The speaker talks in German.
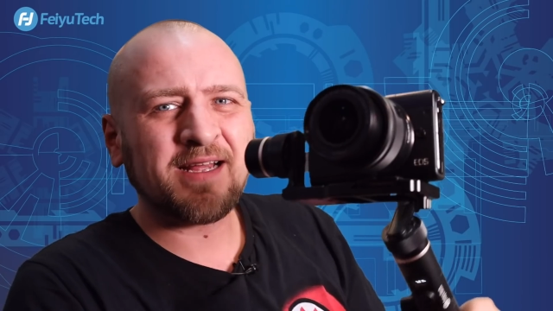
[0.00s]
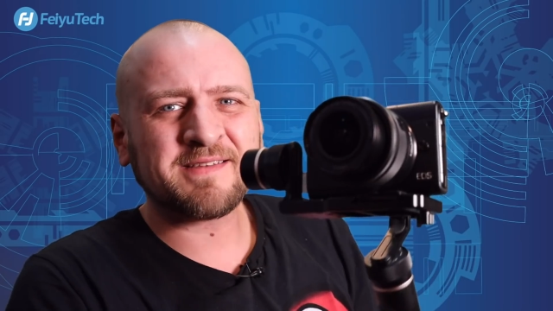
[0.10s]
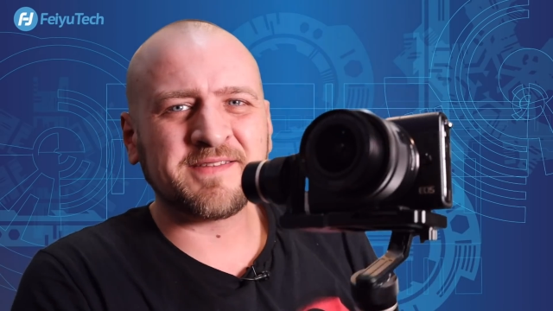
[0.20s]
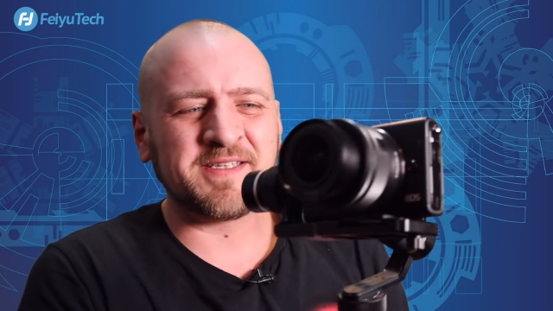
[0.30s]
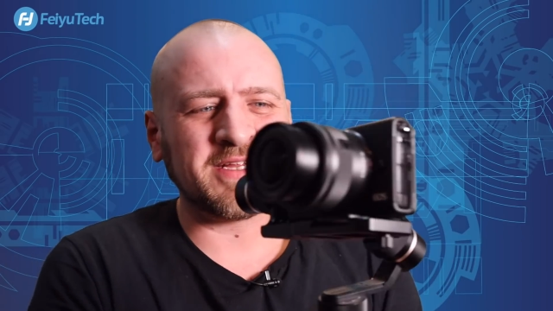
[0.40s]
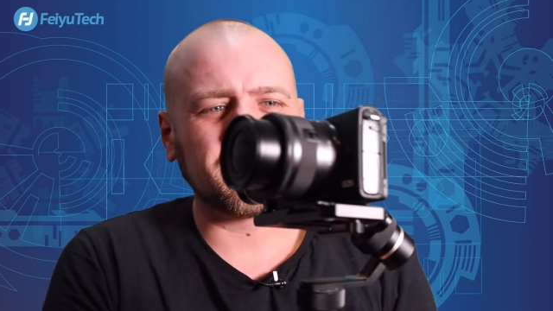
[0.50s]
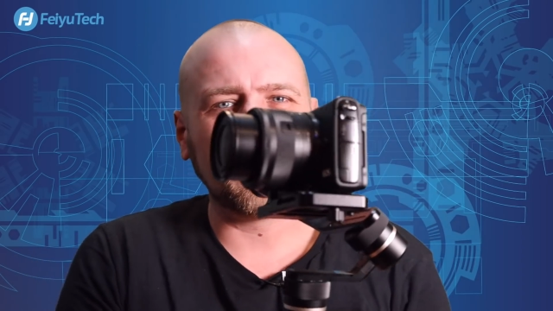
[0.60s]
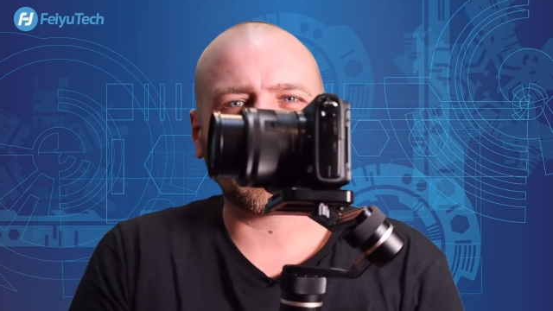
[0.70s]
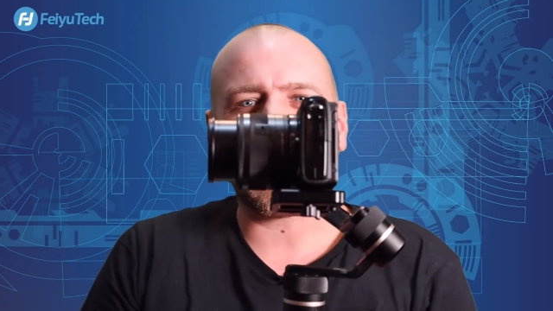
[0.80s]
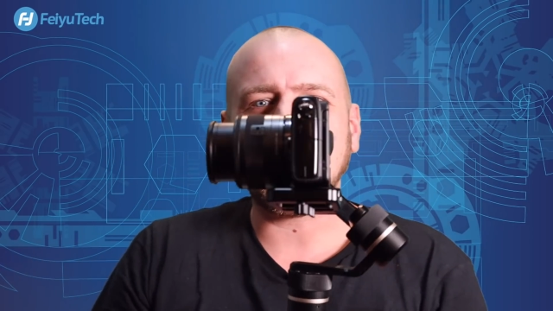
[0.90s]
lassen sich
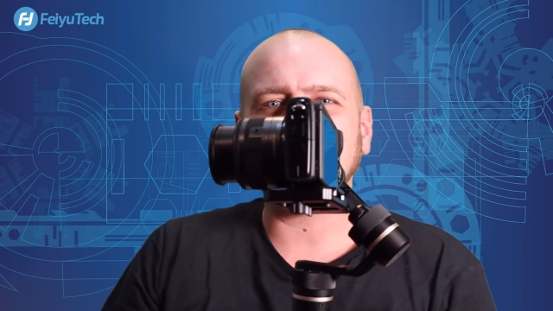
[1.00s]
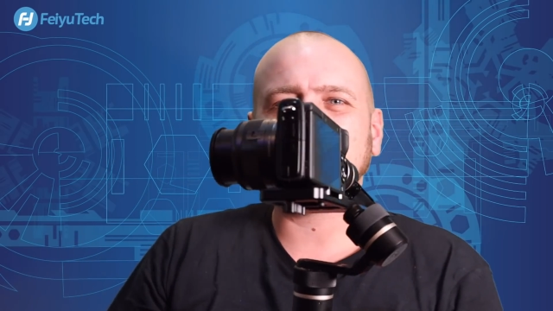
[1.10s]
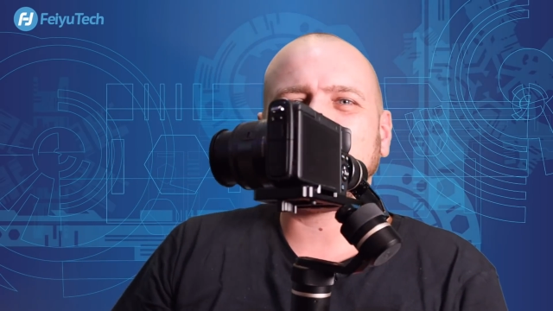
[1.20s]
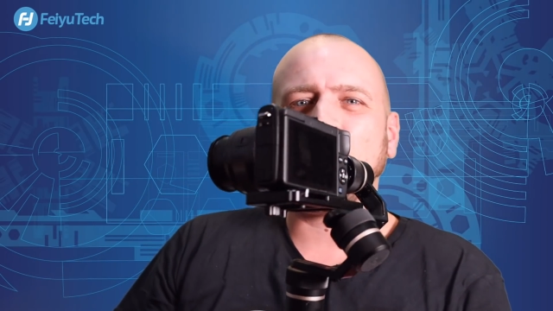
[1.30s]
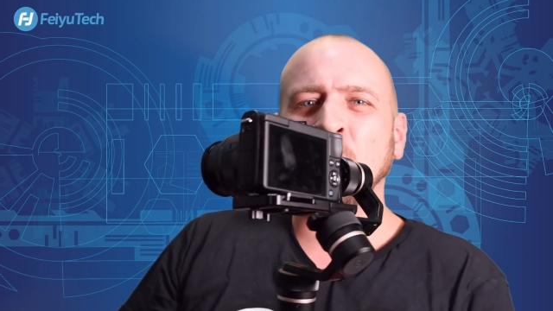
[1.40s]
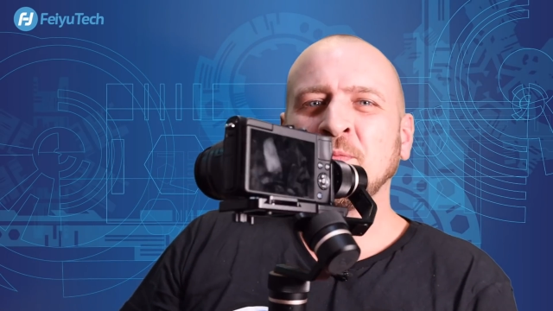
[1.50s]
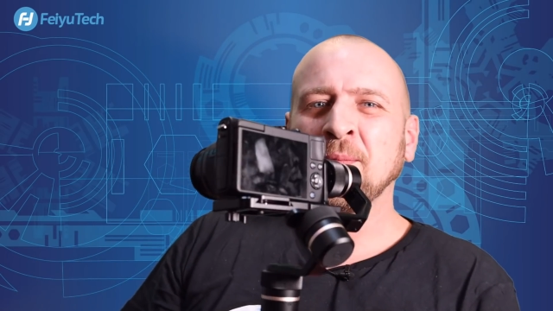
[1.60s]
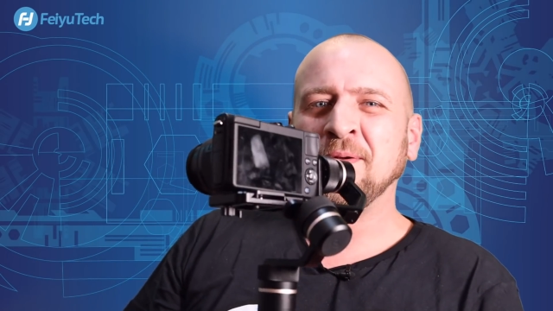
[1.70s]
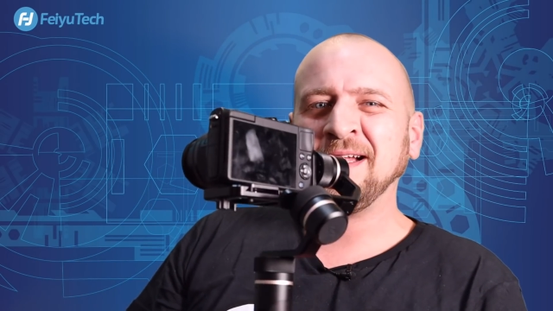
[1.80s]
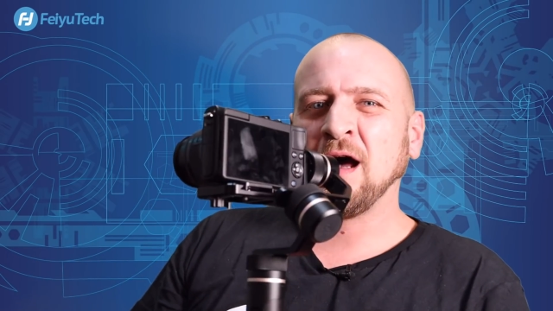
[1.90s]
natürlich
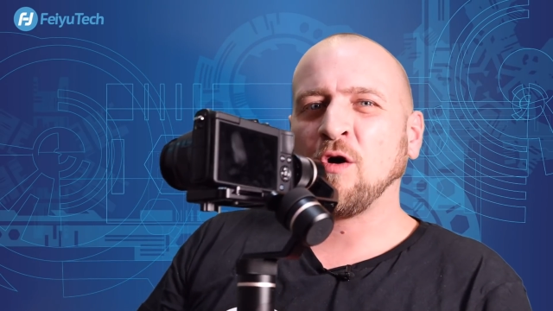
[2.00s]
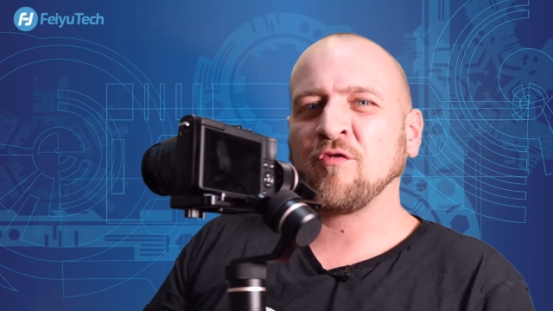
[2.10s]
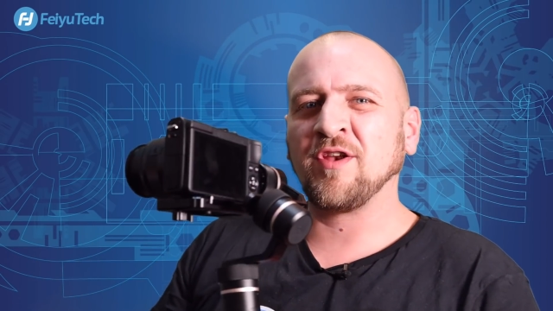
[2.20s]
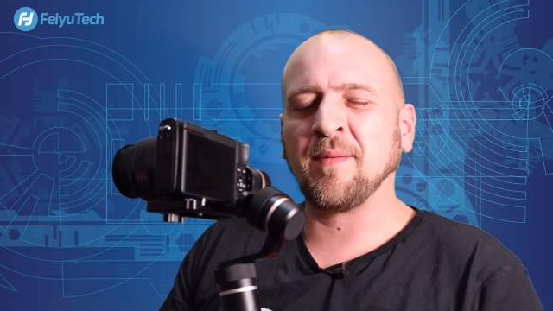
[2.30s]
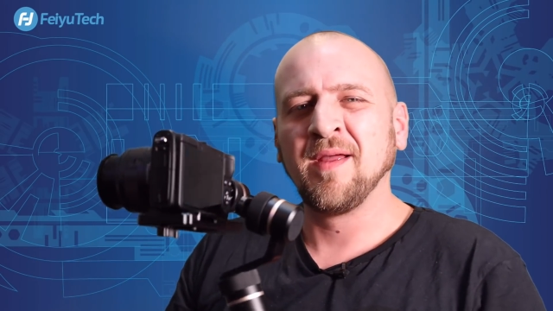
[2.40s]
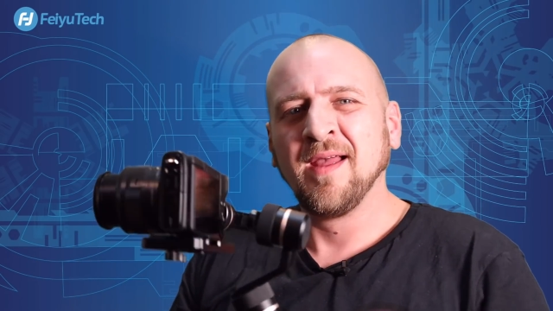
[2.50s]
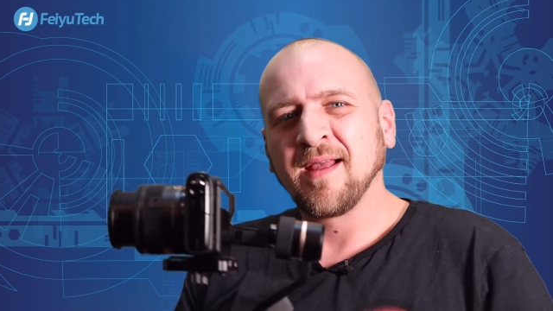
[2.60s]
atemberaubende Bilder aufnehmen,